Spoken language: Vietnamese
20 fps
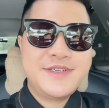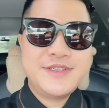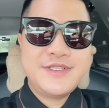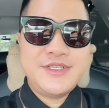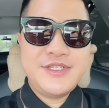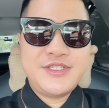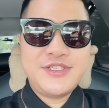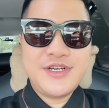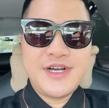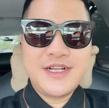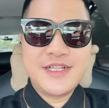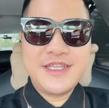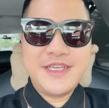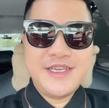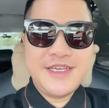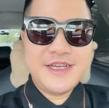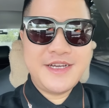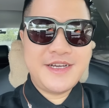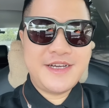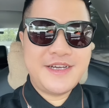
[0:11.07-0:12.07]
Thị trường
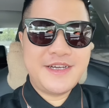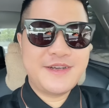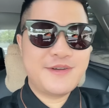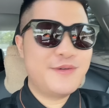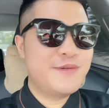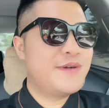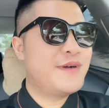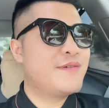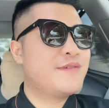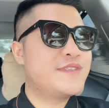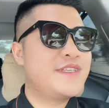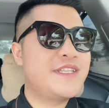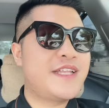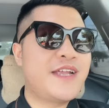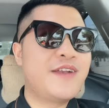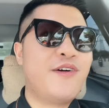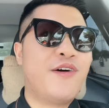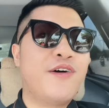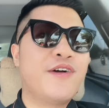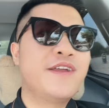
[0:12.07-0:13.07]
thì cũng không có gì thay
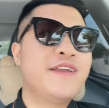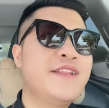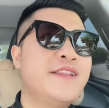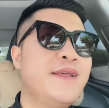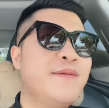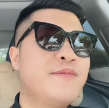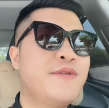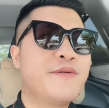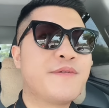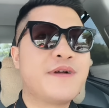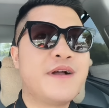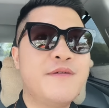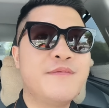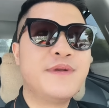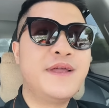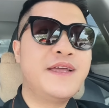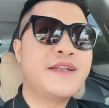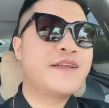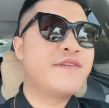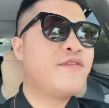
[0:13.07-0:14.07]
đổi, tiếp tục công
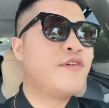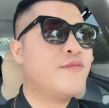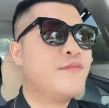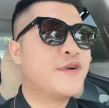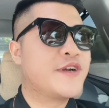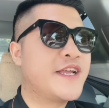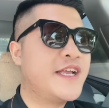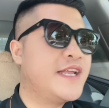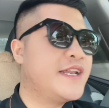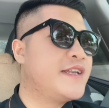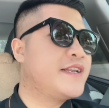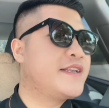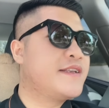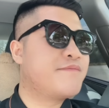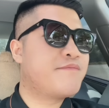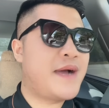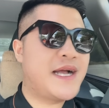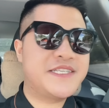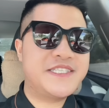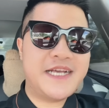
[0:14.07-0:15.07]
lên cái vùng
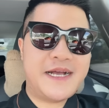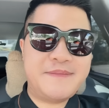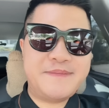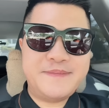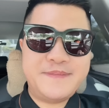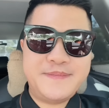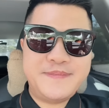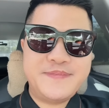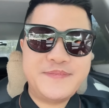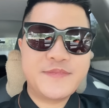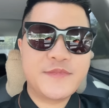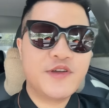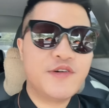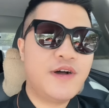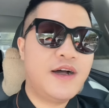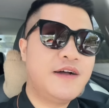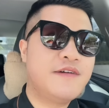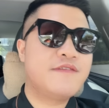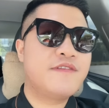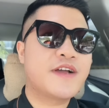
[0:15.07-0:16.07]
1300, đúng
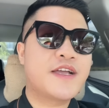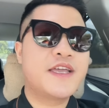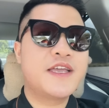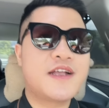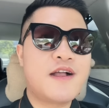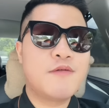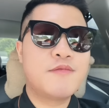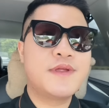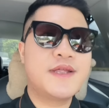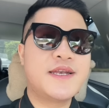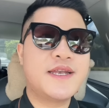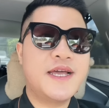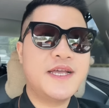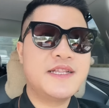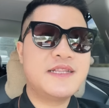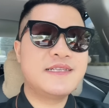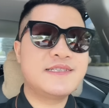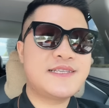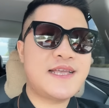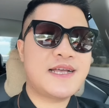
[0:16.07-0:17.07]
không? Và khi công đến đây
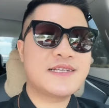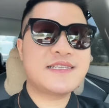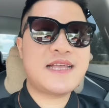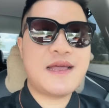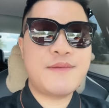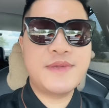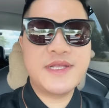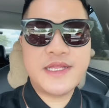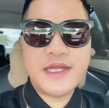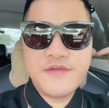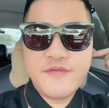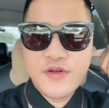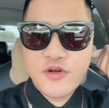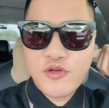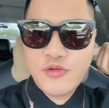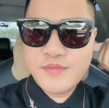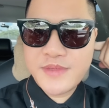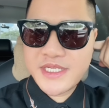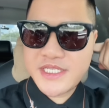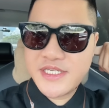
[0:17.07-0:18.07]
thì sáng ra mình thấy
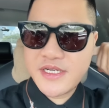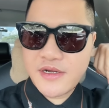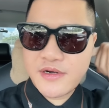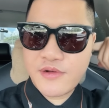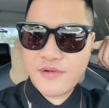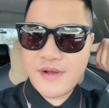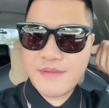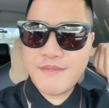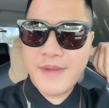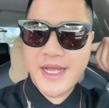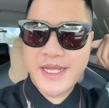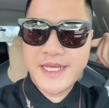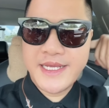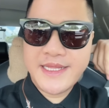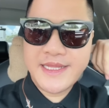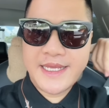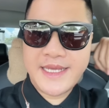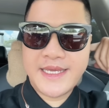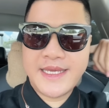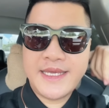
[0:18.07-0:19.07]
volume thị trường nó khoảng 7.000
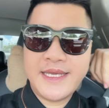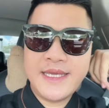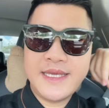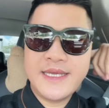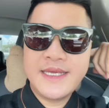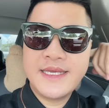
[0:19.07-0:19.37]
tỷ,